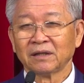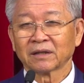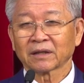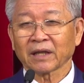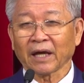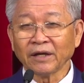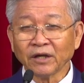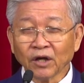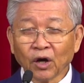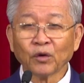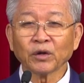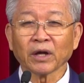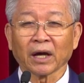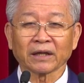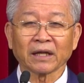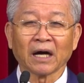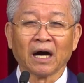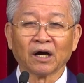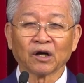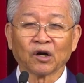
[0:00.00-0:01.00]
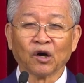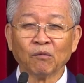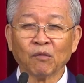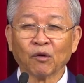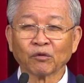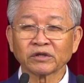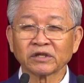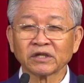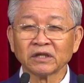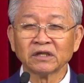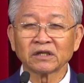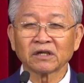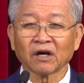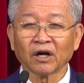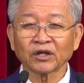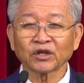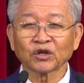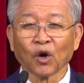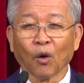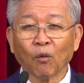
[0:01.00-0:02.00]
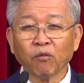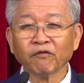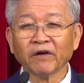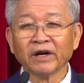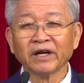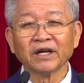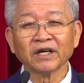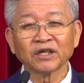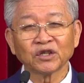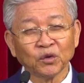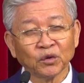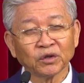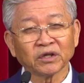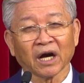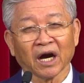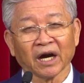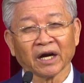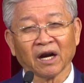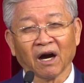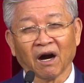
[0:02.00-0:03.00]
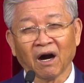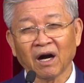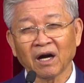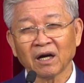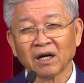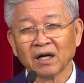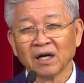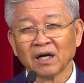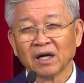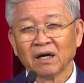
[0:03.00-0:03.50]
thấy vô nhà thờ của mục sư có tôn vinh Đức Chúa Trời đó,